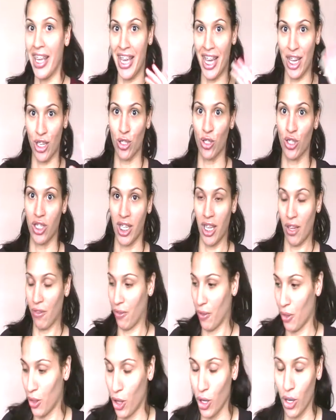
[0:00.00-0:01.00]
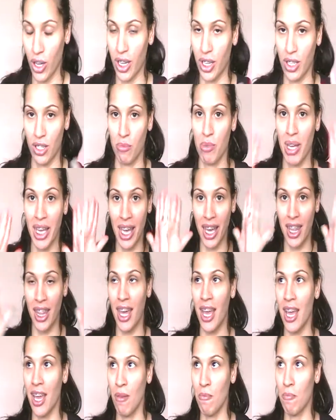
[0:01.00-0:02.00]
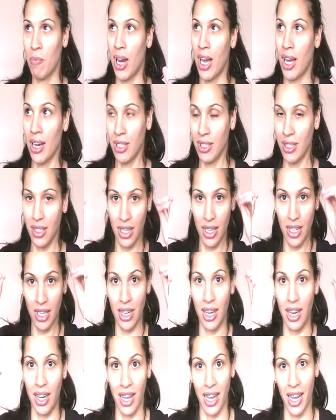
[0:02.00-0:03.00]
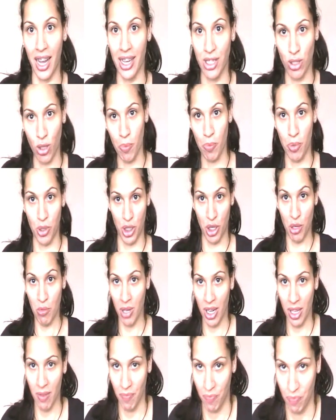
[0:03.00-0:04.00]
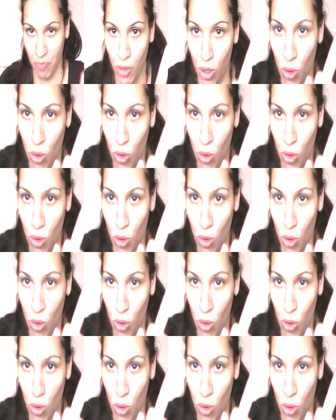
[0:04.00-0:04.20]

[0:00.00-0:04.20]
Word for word: y eso sí que funciona. Me quedé en plan, ¿esto es posible?